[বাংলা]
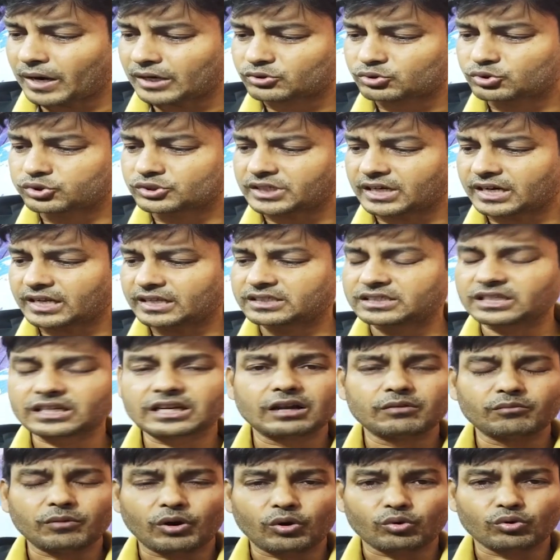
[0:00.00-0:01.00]
পার্থ চ্যাটার্জি
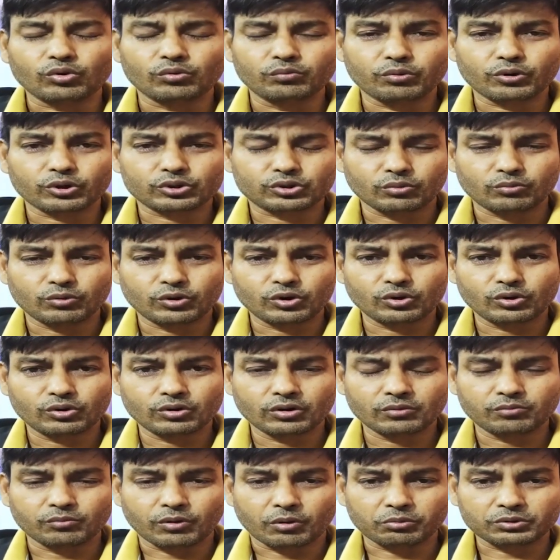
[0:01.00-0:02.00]
কিংবা অনুব্রত
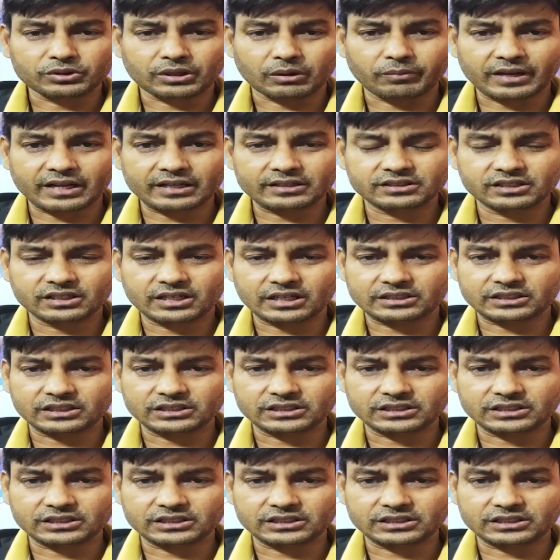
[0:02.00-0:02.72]
মণ্ডল মমতা ব্যানার্জির